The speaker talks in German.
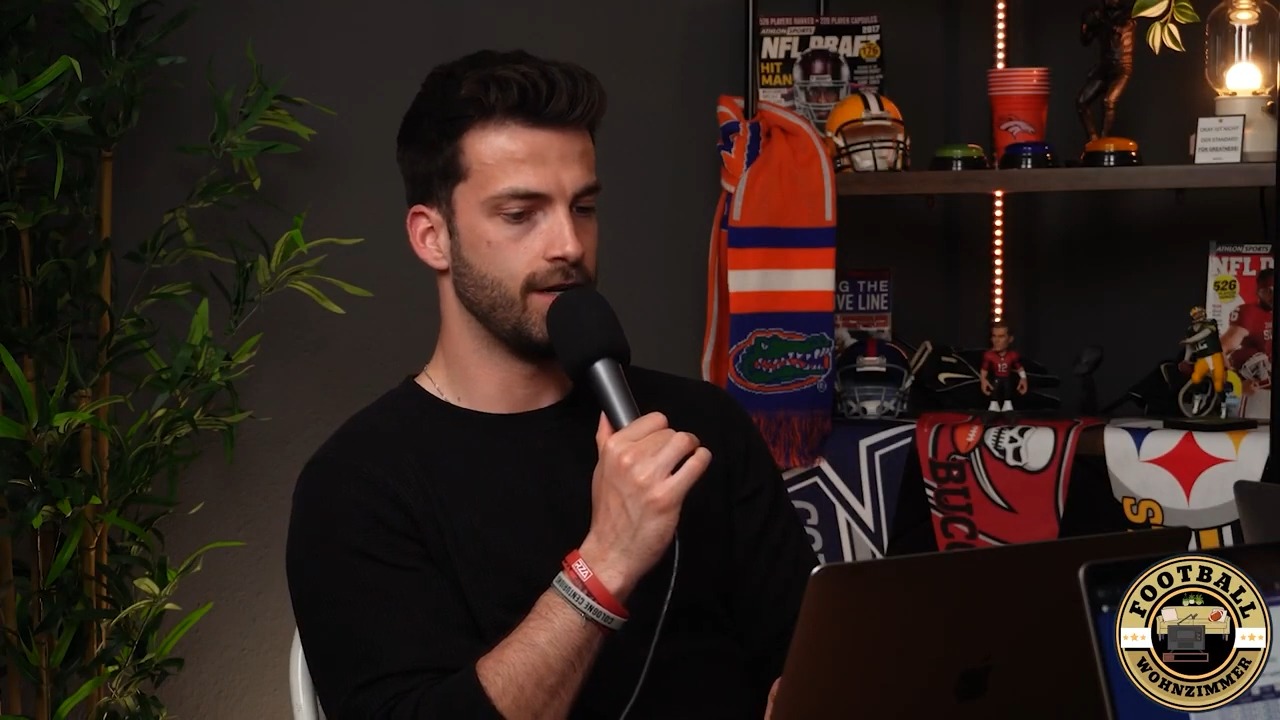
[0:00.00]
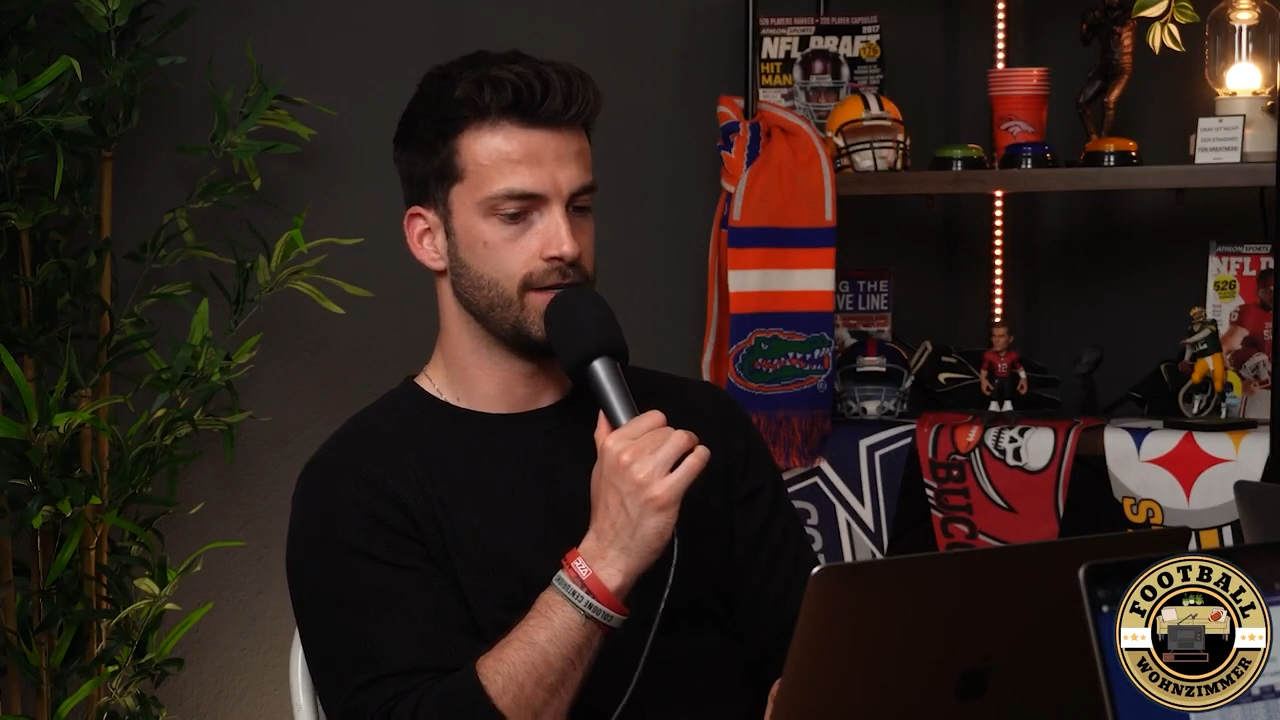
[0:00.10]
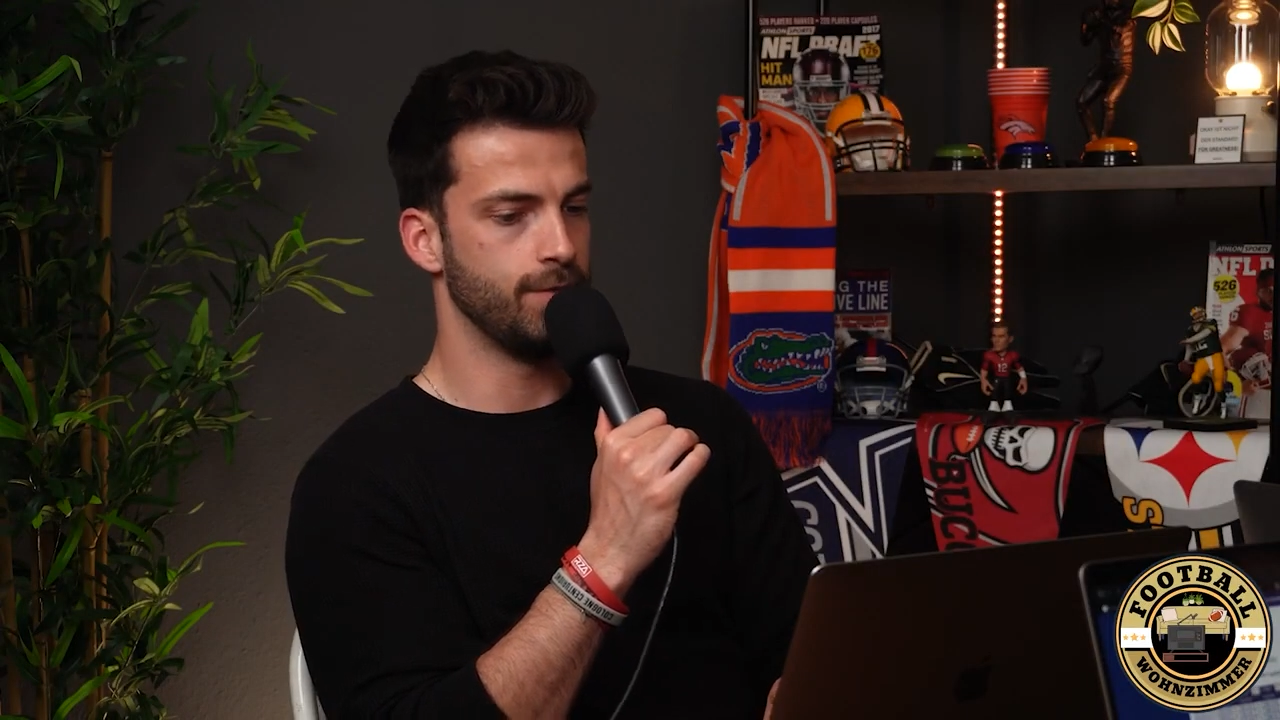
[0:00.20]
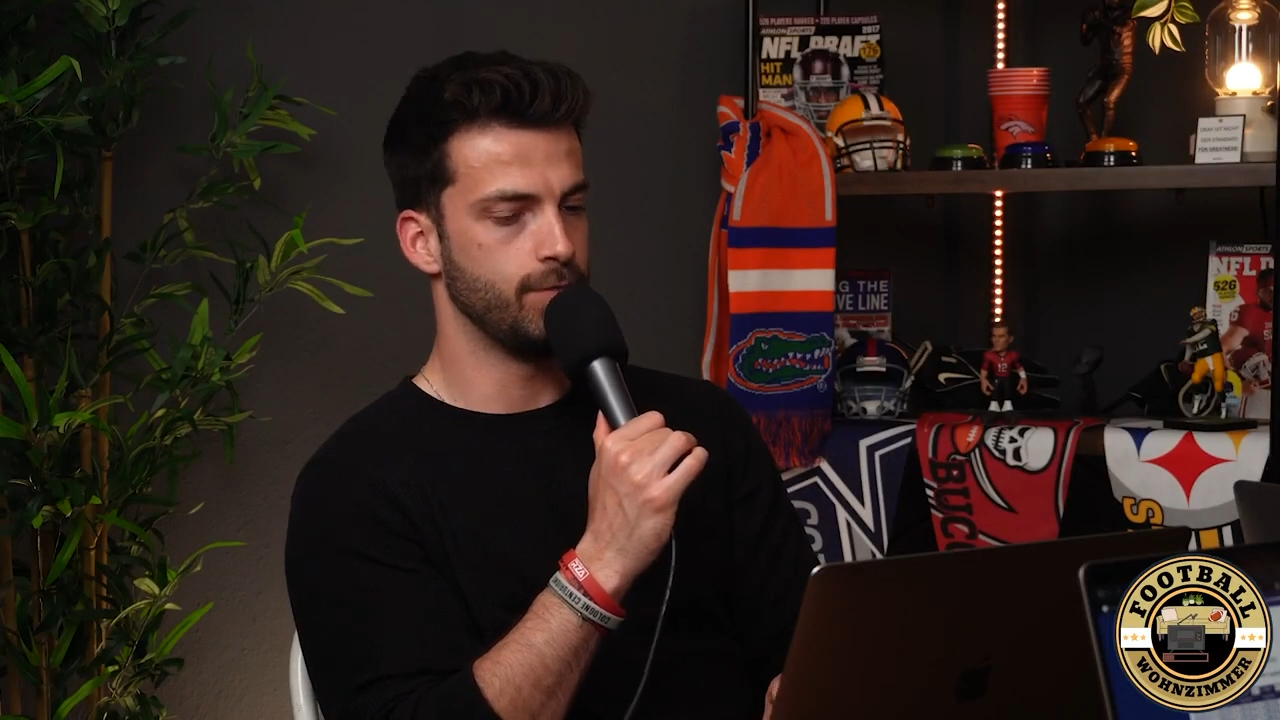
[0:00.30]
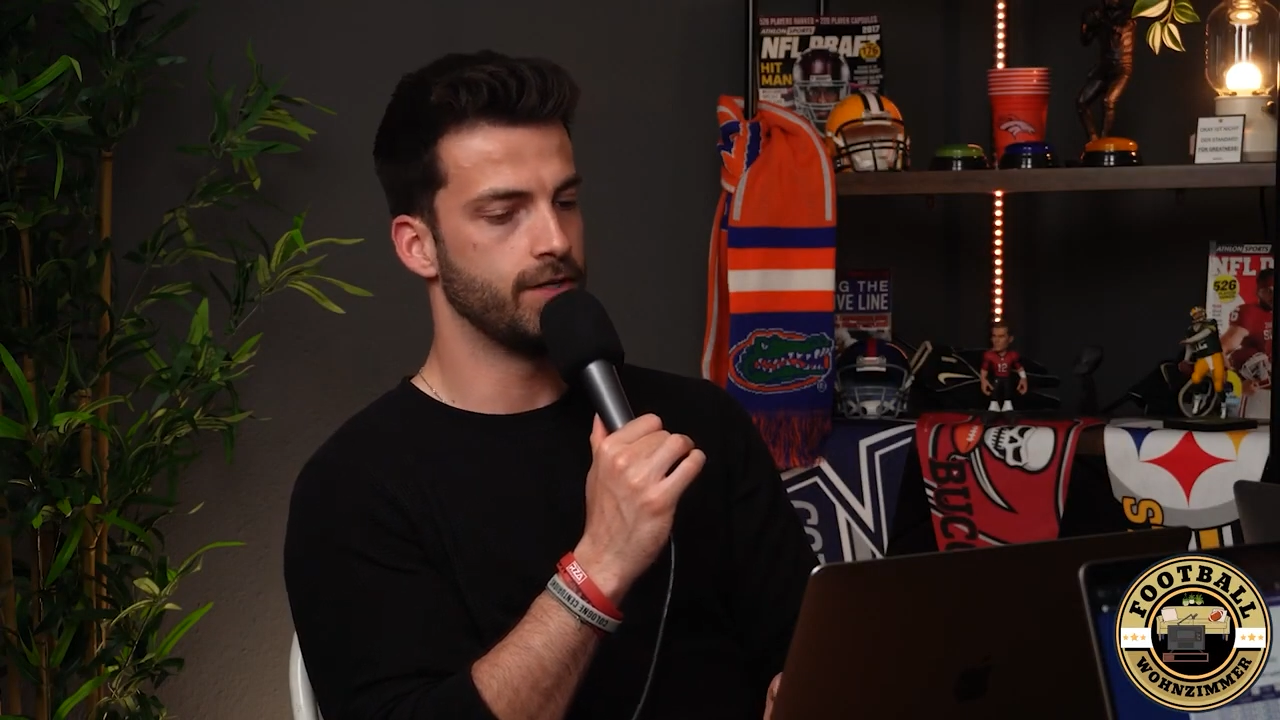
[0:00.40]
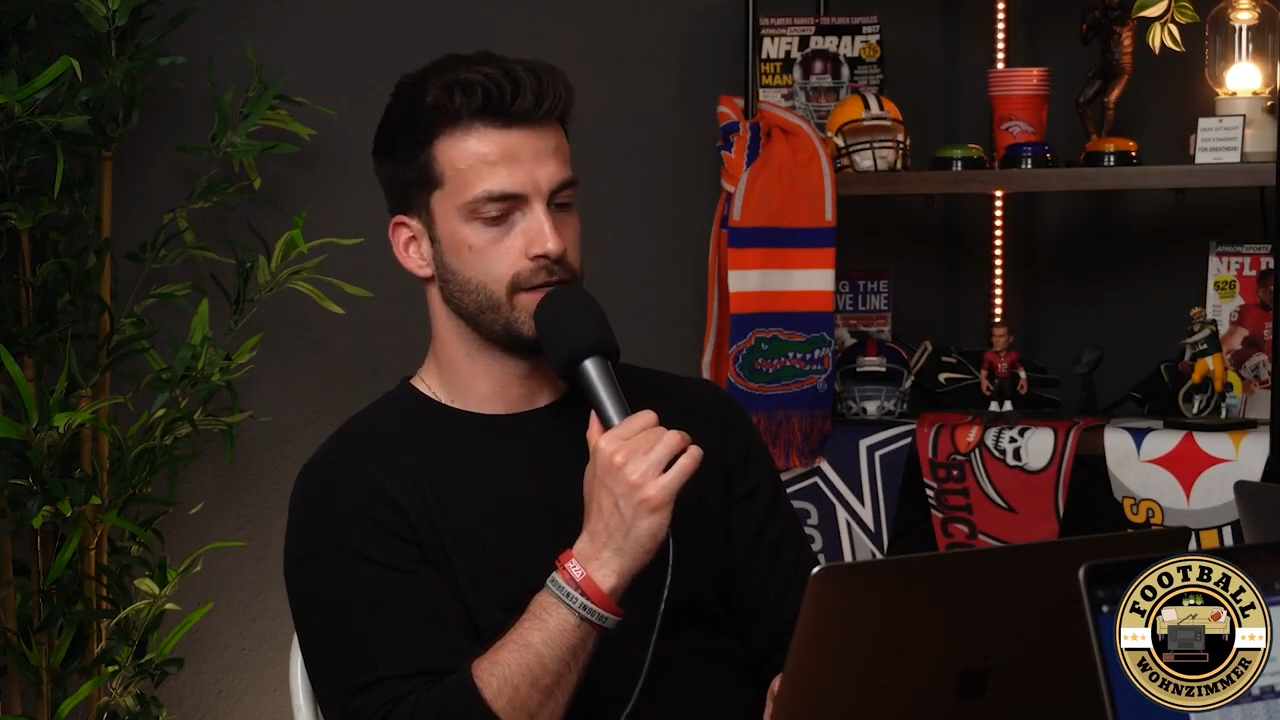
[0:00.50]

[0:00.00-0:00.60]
likely be